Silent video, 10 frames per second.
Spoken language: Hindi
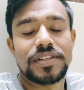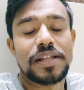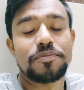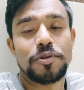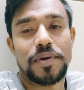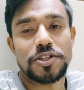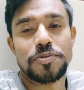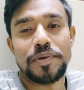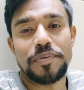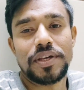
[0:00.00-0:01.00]
मतलब तुम्हारा
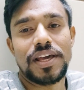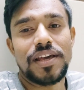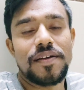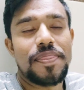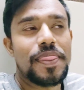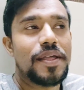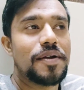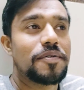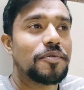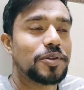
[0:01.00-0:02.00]
जो बेबी है
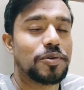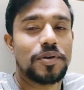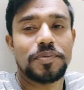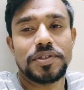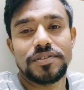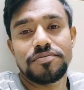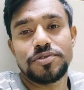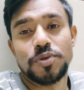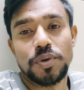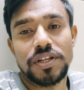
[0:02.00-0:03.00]
वो तो अभी
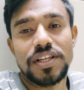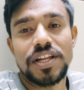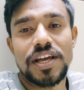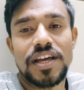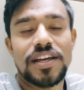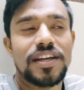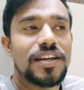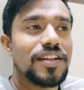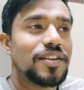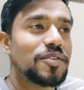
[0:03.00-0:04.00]
सो ही नहीं रहा
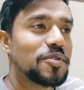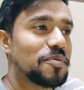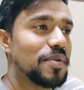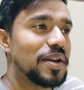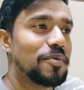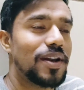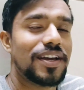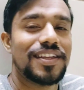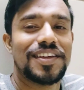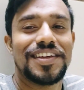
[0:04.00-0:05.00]
है तो मैंने बोला
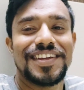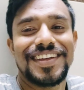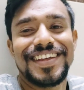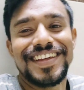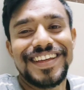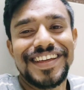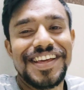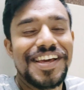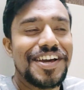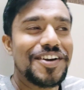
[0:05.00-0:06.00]
कि
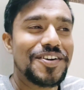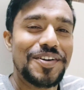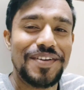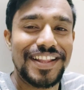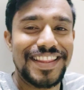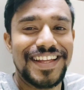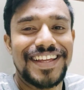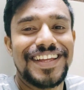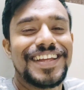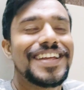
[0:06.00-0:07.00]
कोई बात
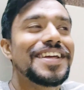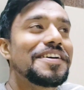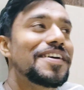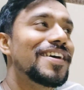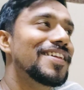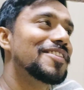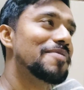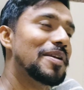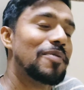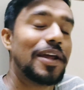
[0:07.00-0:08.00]
नहीं
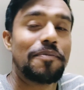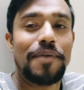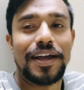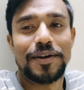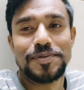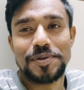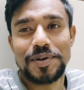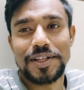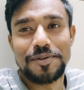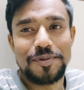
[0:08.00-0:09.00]
मैंने बोला कि मैं कब
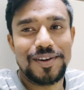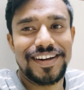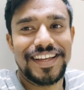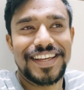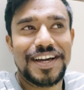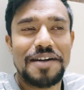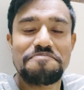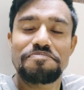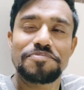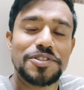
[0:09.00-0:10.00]
सोऊंगा तो बोल रहे हैं कि अब
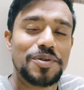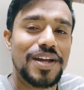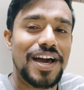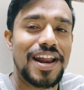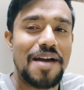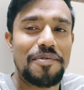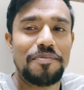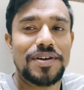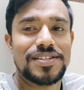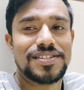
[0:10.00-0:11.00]
सोना आराम है
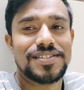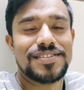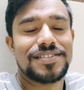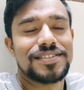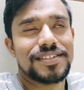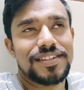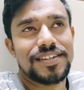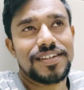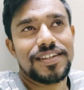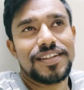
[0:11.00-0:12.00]
बस
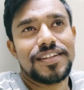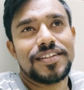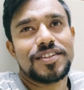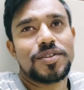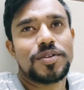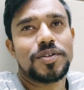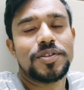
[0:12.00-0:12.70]
तो